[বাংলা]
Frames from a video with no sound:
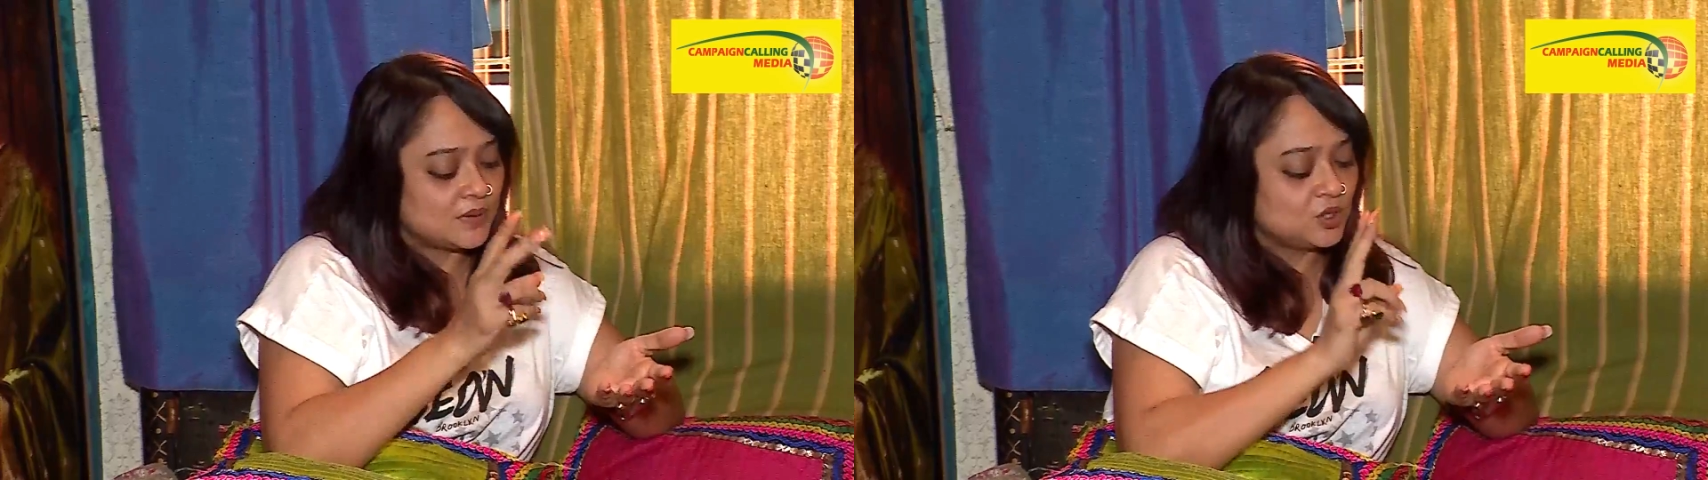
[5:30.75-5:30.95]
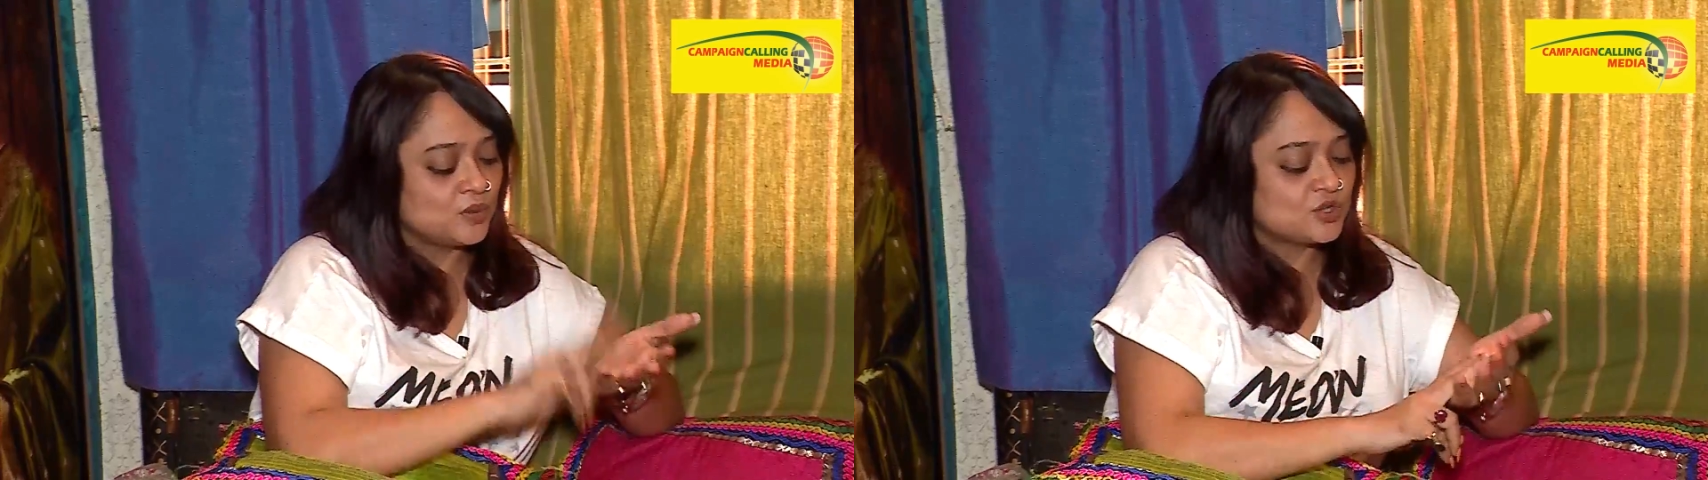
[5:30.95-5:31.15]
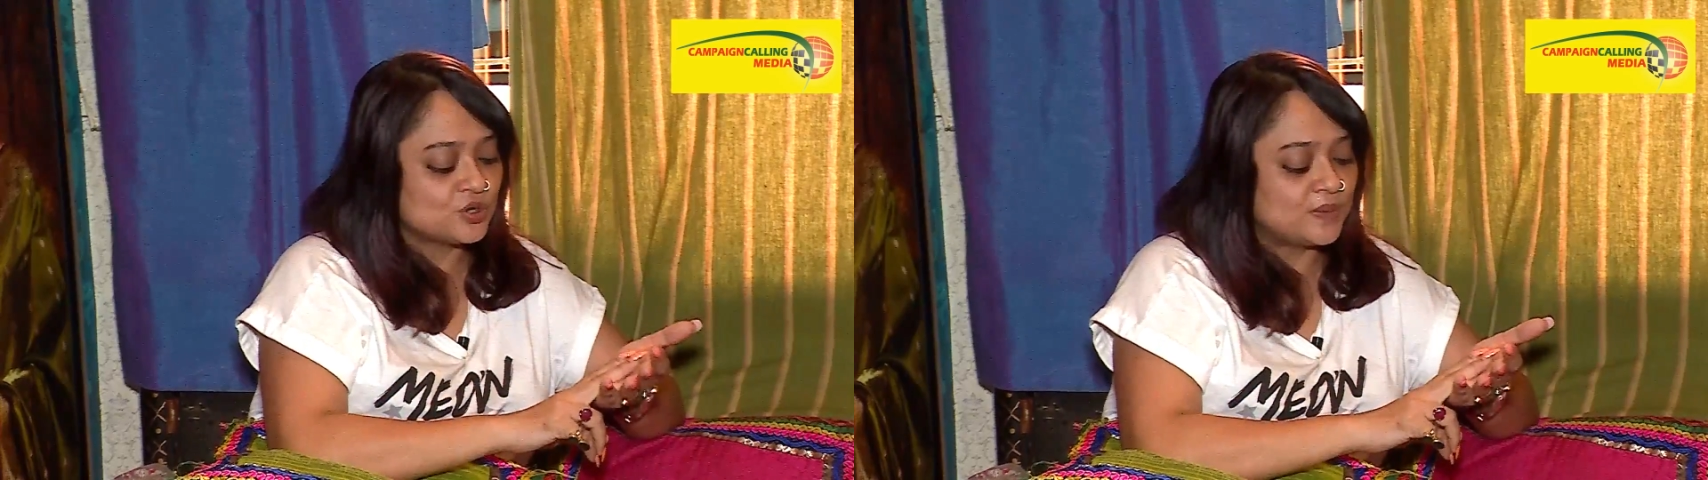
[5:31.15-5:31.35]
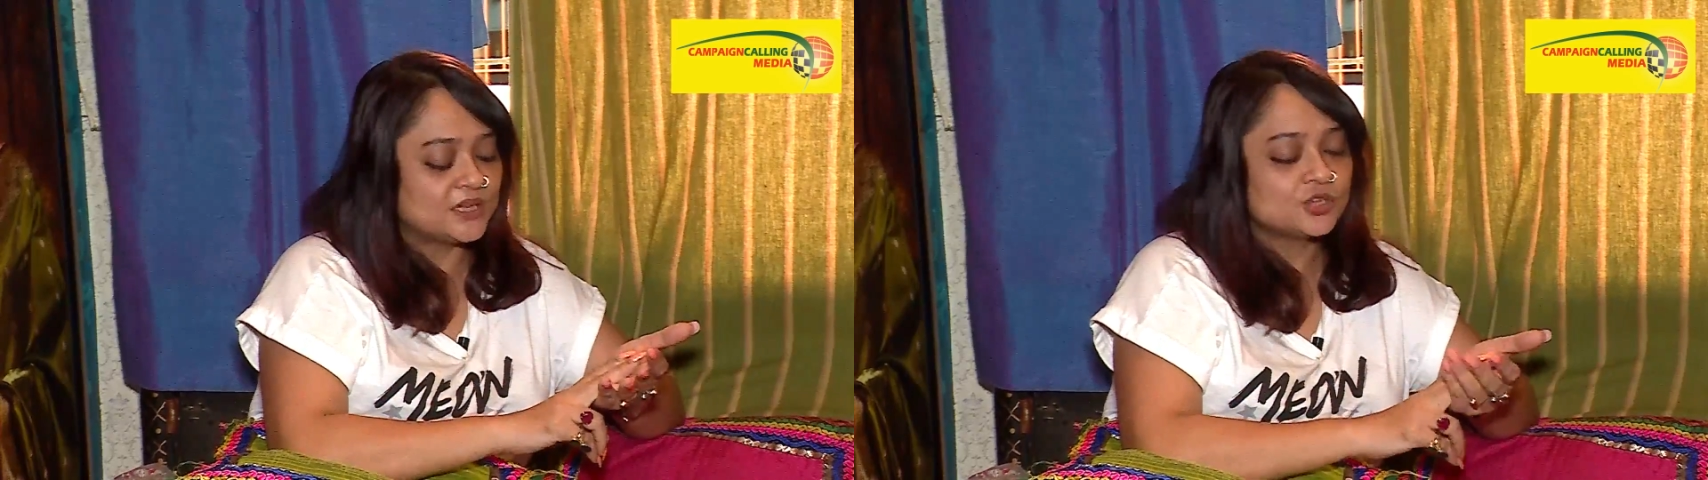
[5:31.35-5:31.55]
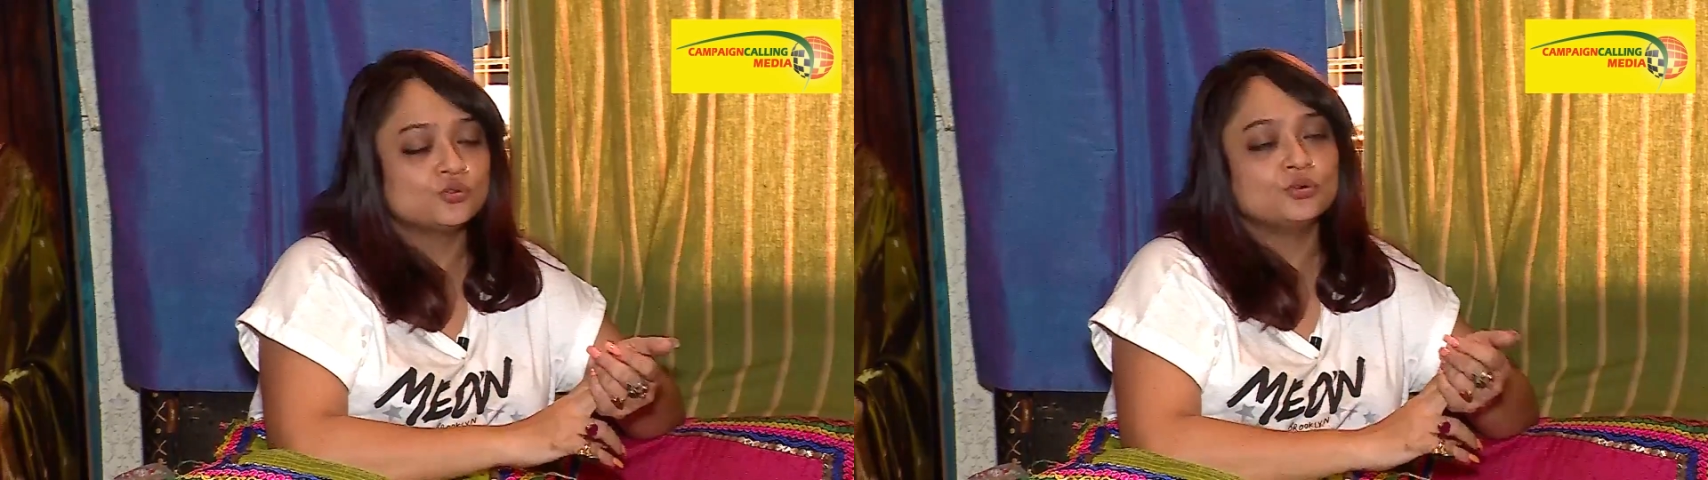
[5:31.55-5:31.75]
আবার দুবছর
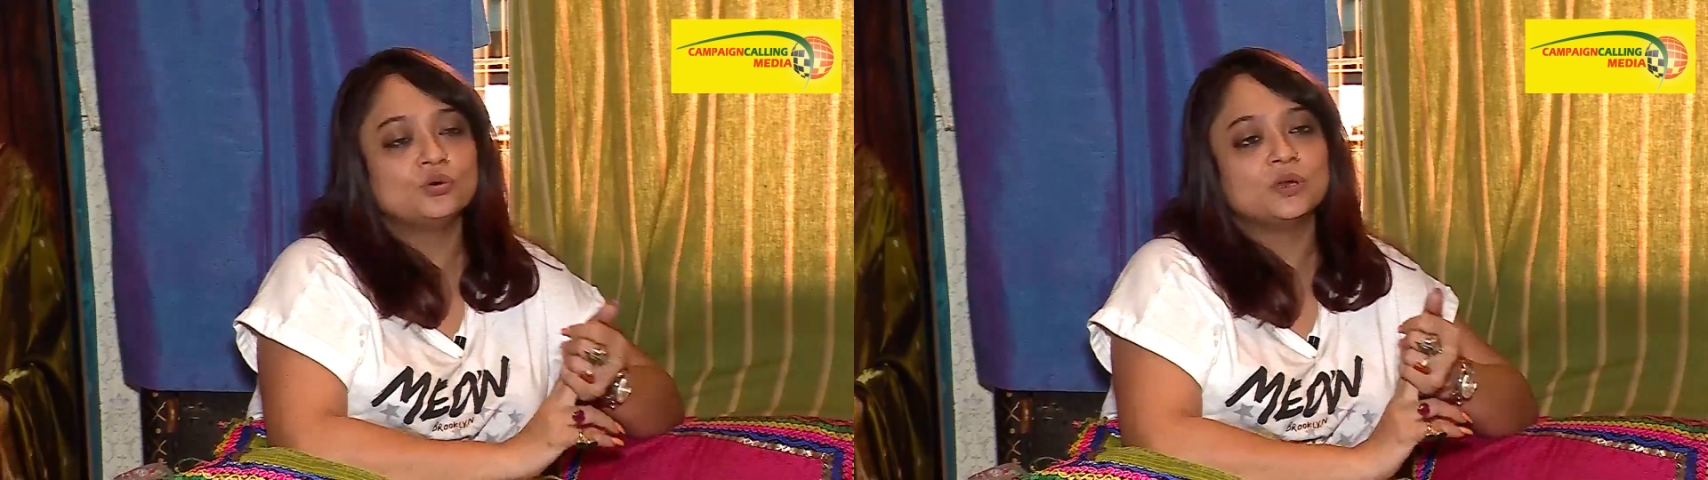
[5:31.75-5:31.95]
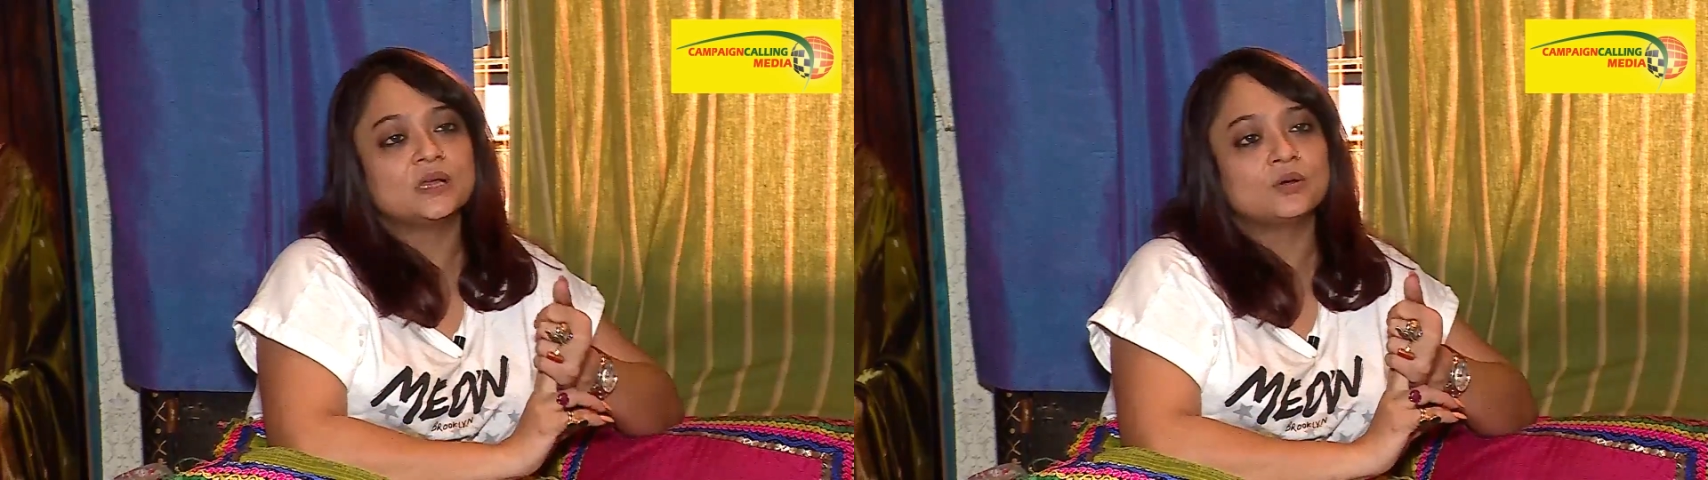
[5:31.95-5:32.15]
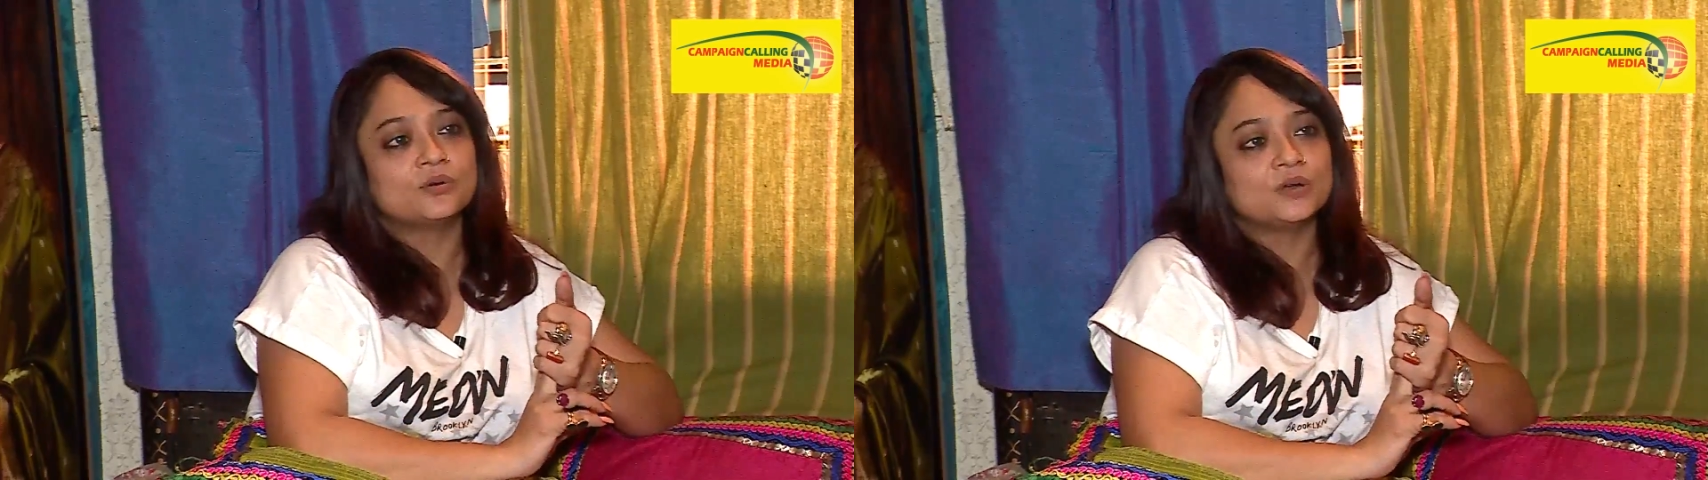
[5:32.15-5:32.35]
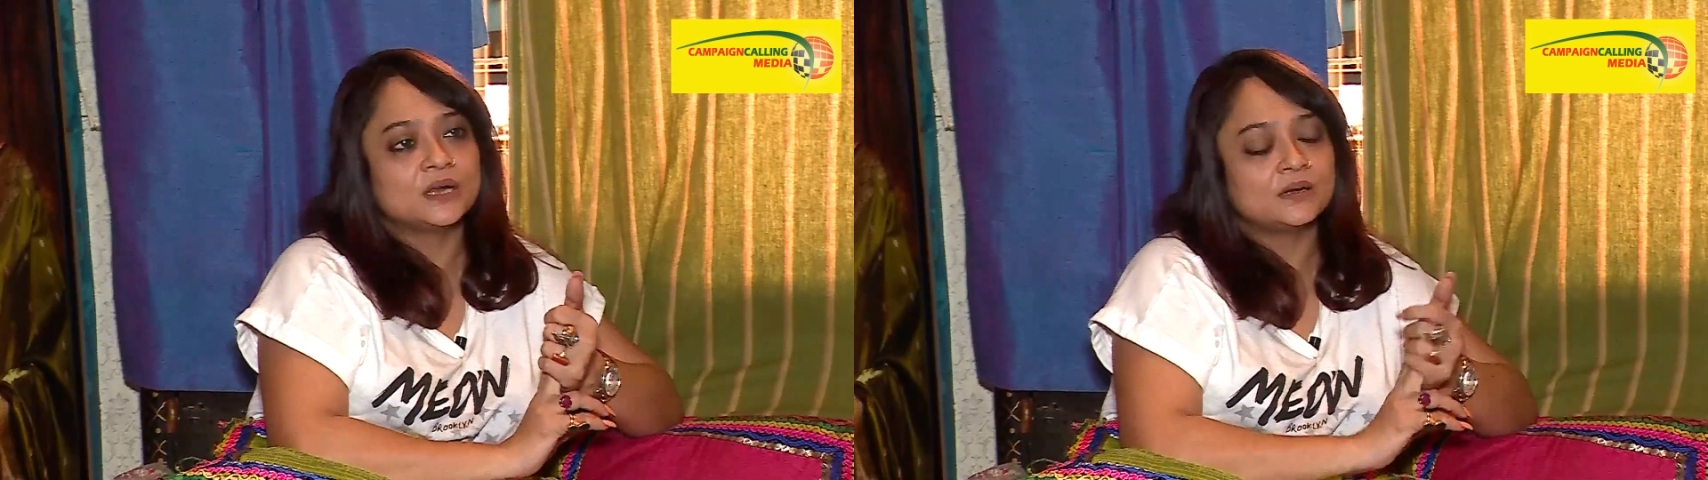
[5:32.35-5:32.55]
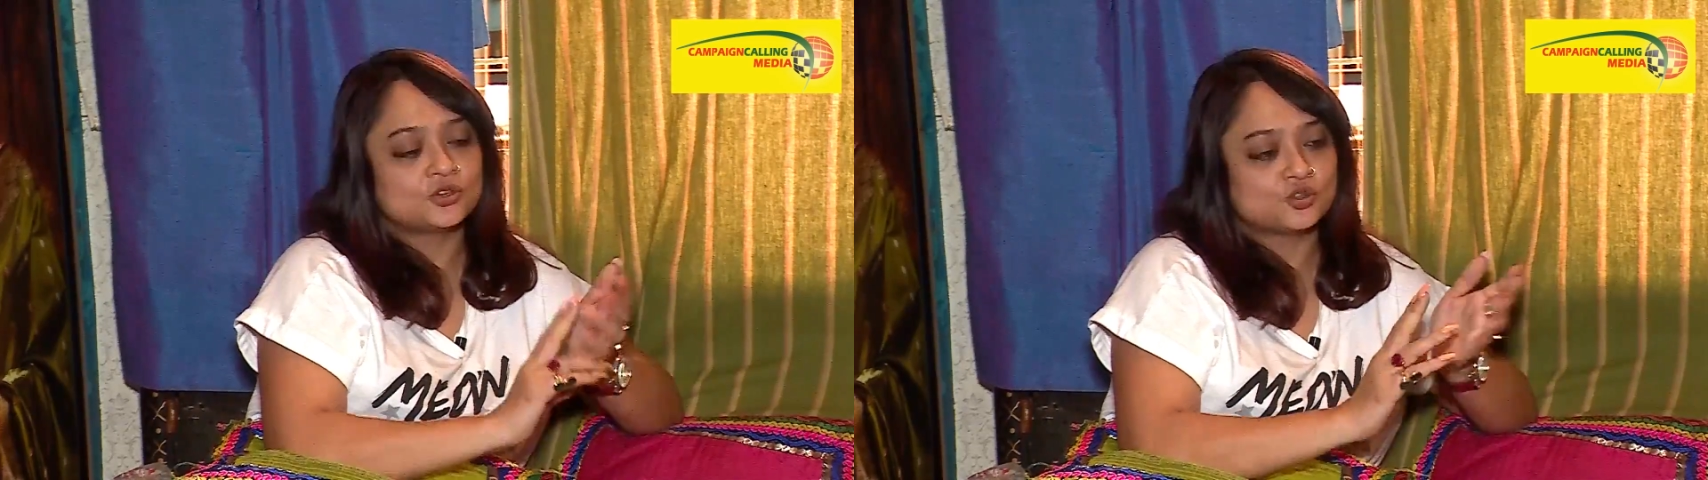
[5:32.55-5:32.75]
বাদে শুরু করি করোনার